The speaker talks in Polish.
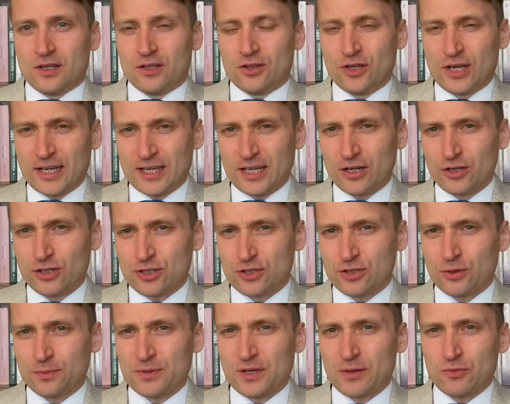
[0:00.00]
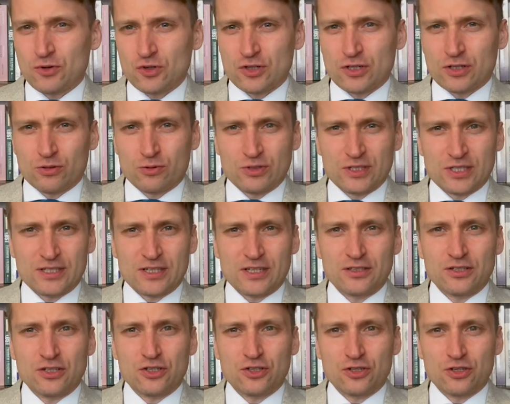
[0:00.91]
Do jakiegoś stopnia można to
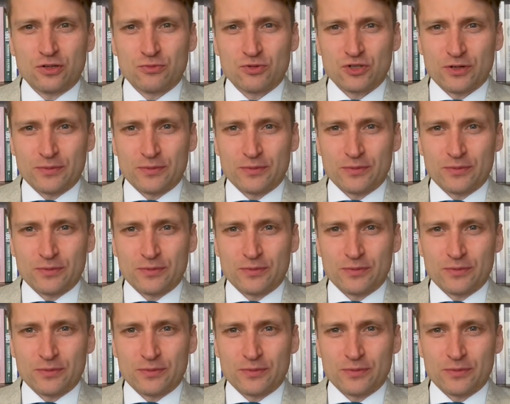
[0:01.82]
uzasadnić tym,